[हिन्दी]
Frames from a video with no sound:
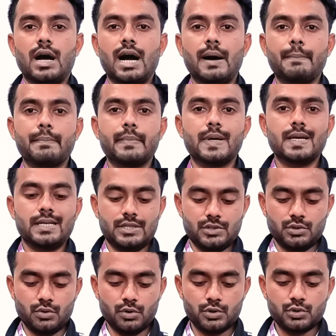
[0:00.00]
आप इस
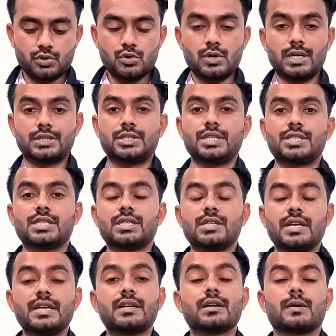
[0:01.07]
नोट्स को अच्छे से
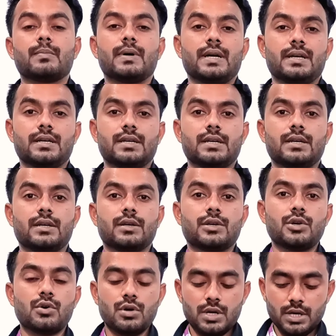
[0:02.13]
नहीं कर पाएंगे
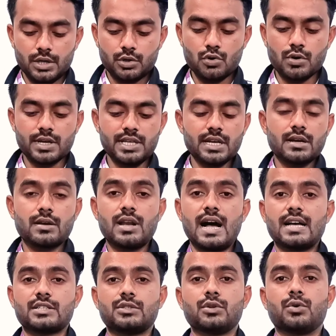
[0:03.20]
क्यों क्योंकि ये
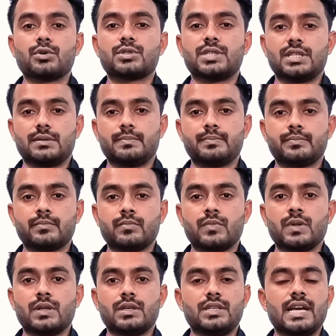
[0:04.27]
क्लास नोट्स है
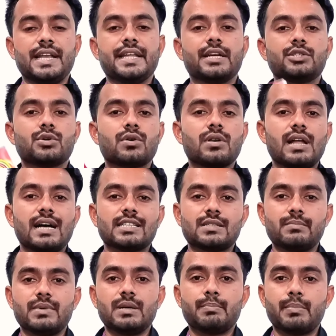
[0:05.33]
यानी कि जो क्लास
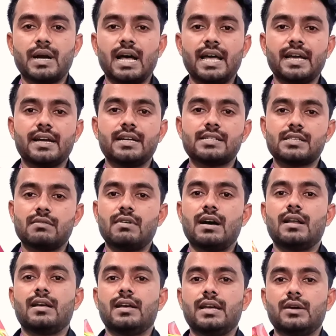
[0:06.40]
में पढ़ाए गए
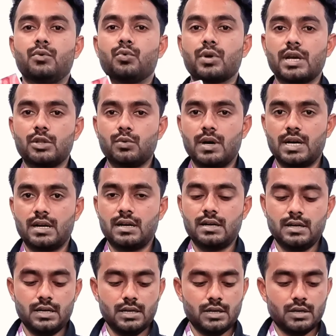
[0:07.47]
सवाल हैं उनके द्वारा
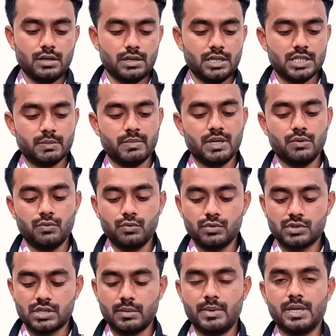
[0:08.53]
इसमें उन
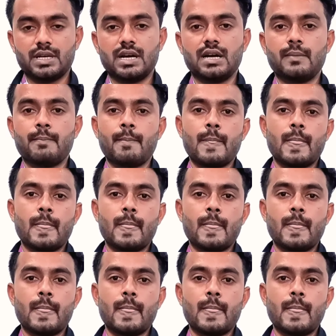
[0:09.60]
सभी का